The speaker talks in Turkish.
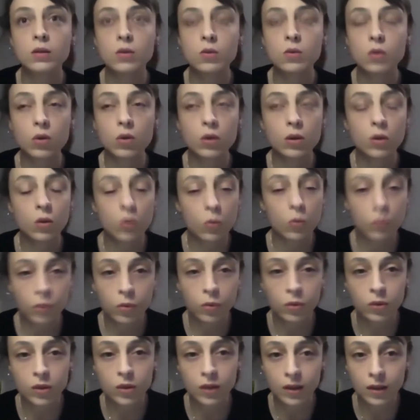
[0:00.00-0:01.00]
sonra o
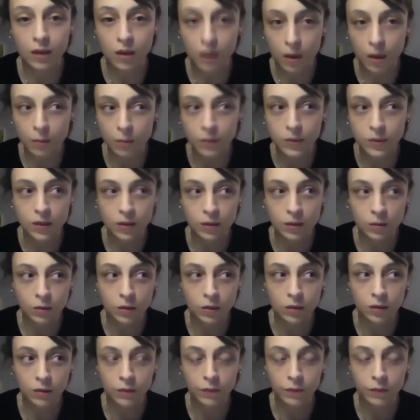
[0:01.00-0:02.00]
projenin
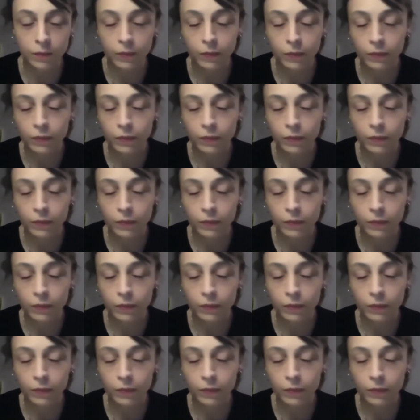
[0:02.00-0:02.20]
kapsamı.